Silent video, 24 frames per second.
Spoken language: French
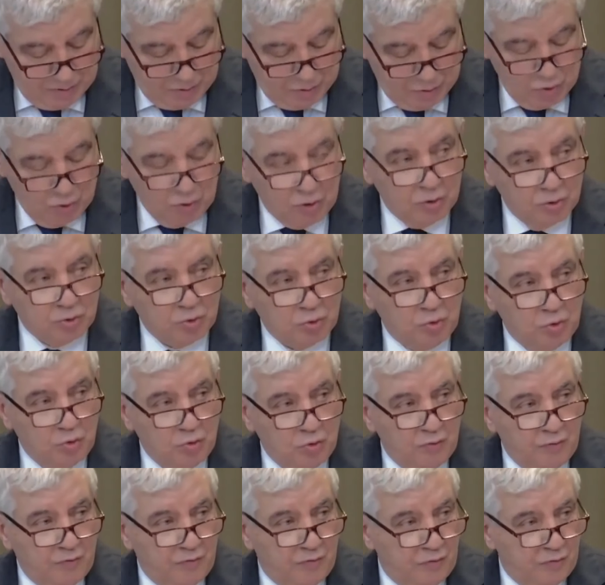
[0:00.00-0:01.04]
qu'on
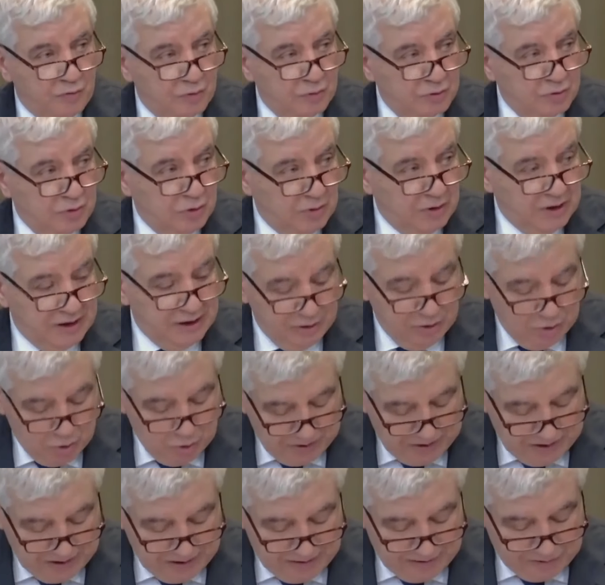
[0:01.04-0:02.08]
retrouve dans les
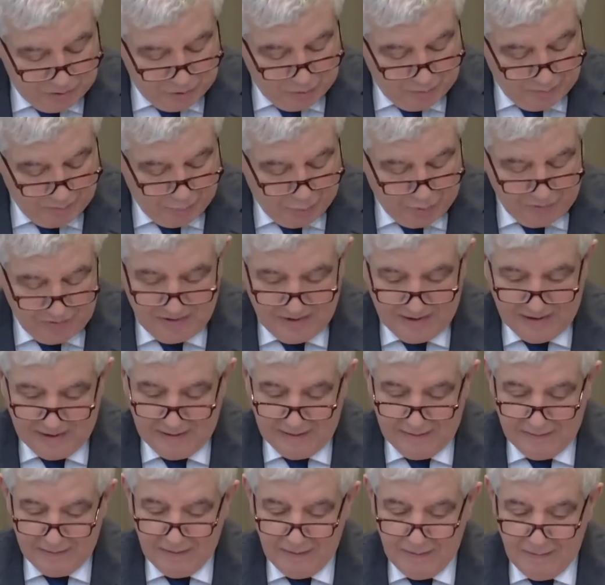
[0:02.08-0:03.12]
deux questions
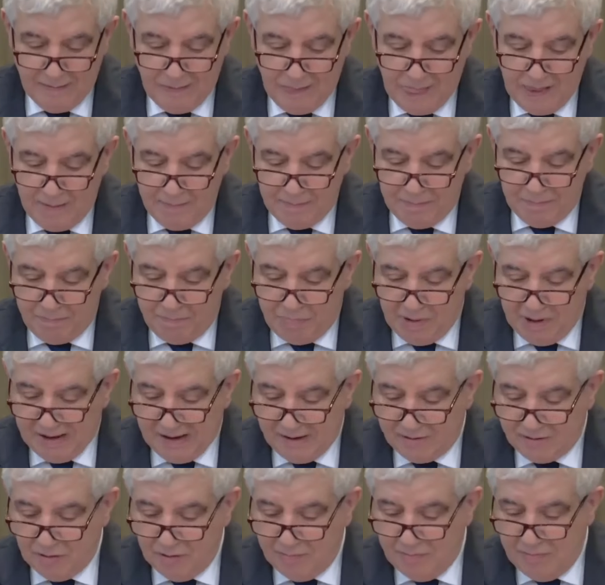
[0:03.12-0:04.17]
posées par
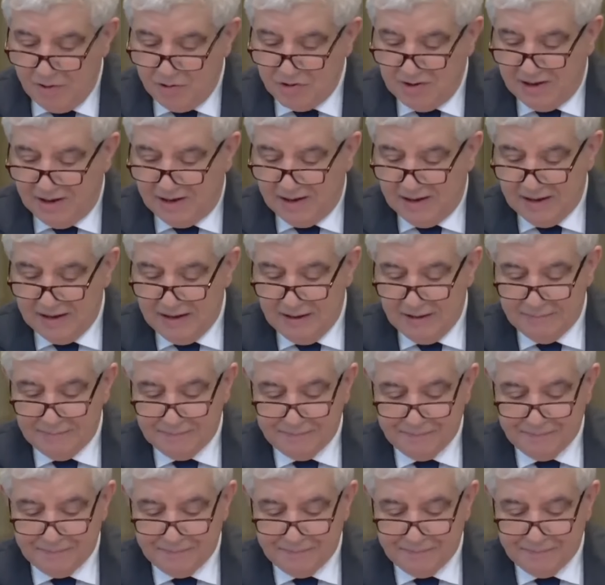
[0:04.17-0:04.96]
l'Assemblée générale.